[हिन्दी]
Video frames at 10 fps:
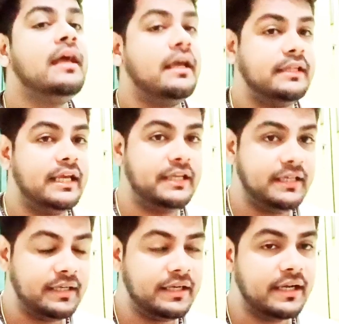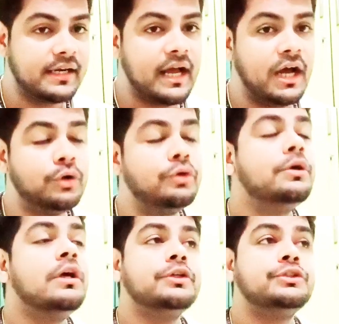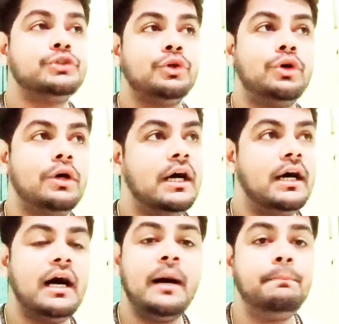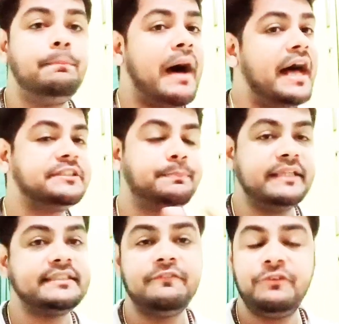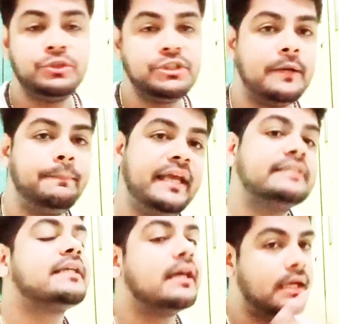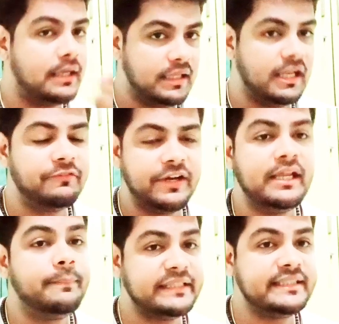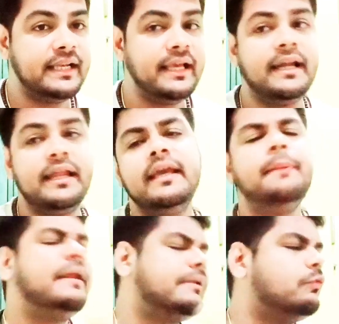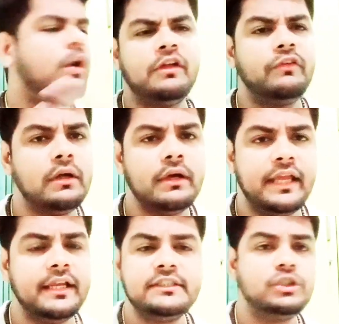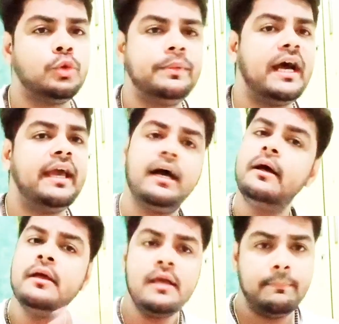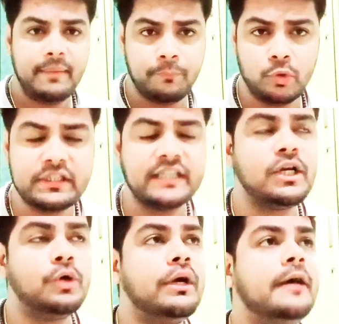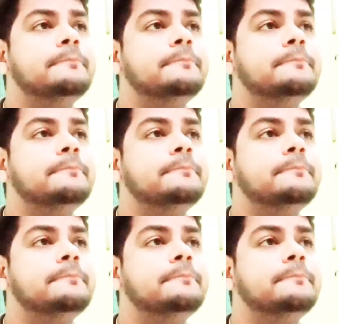ये रीडिंग कर रहा हूँ सो so, uh, हम पास्ट प्रेजेंट फ्यूचर बेस्ड लव रीडिंग बेसिकली करेंगे बट वॉट एनर्जी जो भी आएगा मैं बोलता जाऊँगा